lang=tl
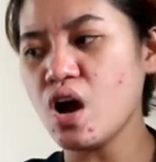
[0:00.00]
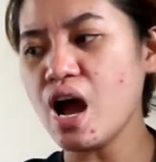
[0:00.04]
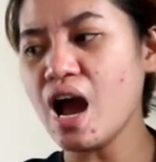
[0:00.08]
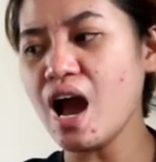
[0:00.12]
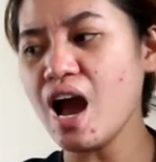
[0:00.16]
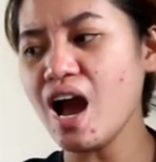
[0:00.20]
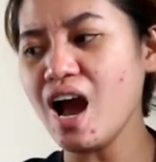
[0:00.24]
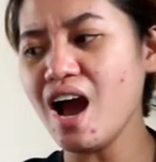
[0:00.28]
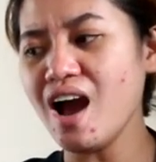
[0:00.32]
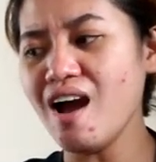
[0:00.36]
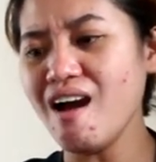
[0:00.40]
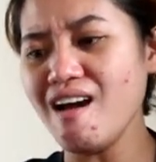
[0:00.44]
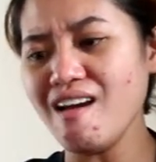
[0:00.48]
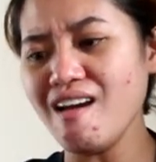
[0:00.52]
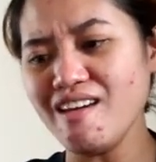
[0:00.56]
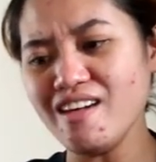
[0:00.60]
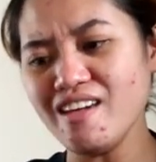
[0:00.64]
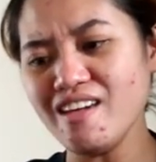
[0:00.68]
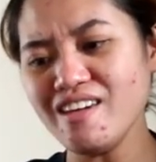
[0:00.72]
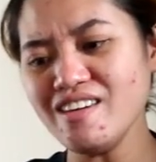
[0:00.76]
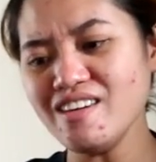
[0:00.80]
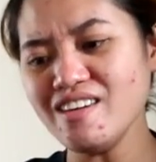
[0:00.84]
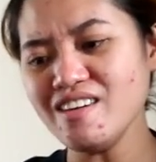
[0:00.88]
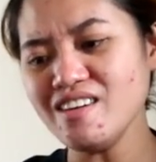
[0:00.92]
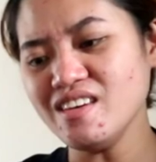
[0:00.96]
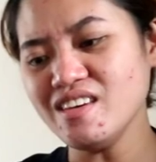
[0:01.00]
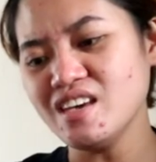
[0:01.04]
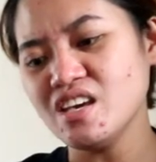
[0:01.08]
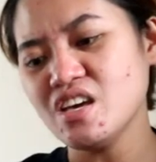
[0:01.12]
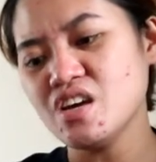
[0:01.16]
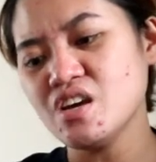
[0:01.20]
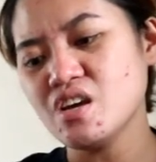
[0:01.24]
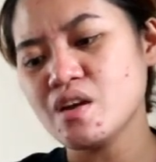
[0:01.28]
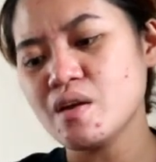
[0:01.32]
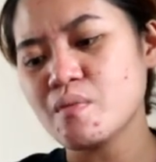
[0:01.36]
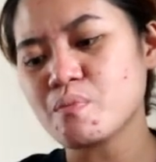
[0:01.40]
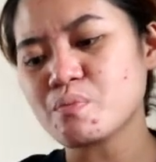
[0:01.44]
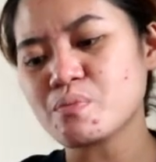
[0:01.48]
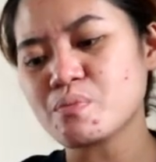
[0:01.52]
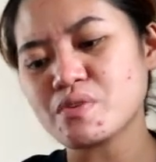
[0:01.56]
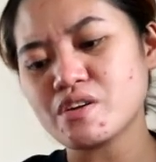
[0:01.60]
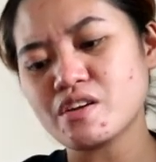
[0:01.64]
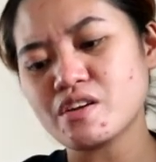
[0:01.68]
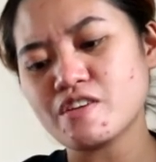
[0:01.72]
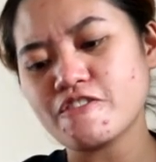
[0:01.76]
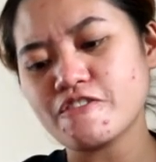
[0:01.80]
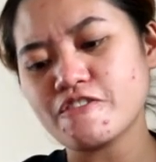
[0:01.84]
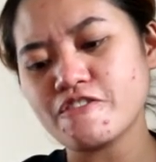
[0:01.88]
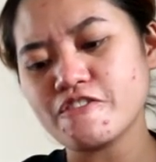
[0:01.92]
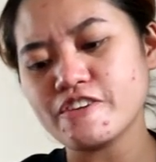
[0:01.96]
Ay,
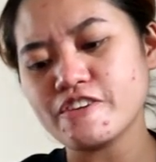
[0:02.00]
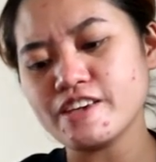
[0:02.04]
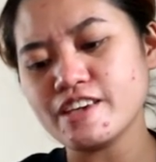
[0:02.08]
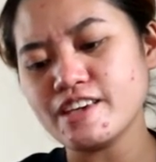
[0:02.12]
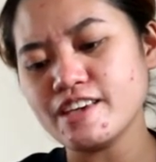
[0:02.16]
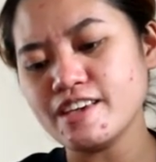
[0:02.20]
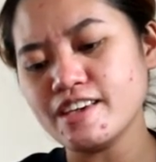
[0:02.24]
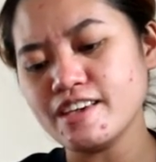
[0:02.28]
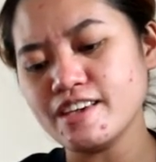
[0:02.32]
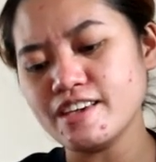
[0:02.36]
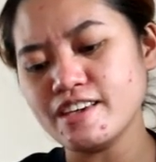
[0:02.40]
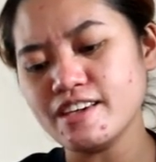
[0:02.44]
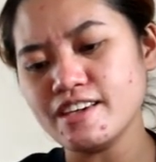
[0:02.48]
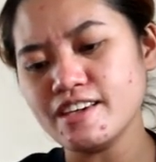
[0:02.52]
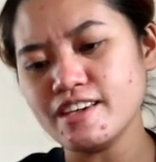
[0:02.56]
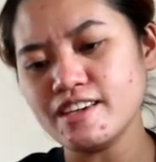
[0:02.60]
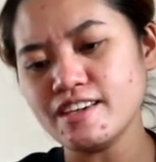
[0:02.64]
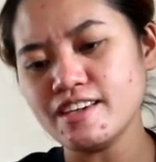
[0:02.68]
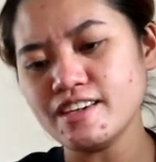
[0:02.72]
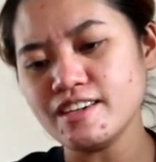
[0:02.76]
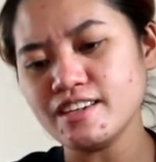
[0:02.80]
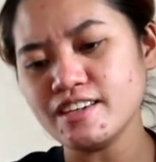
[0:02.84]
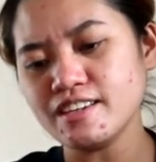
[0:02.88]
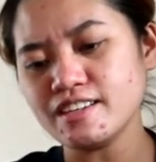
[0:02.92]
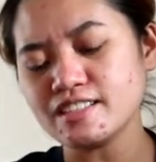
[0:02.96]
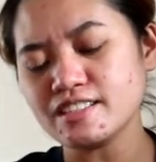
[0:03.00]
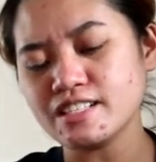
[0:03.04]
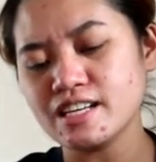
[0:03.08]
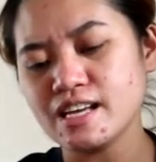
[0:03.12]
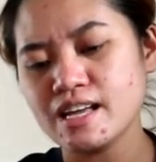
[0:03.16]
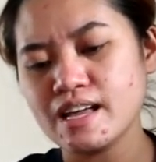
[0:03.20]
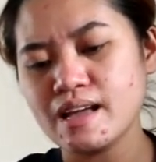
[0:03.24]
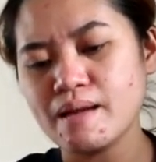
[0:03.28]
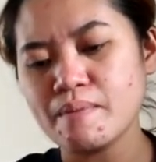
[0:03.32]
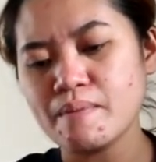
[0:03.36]
perfect.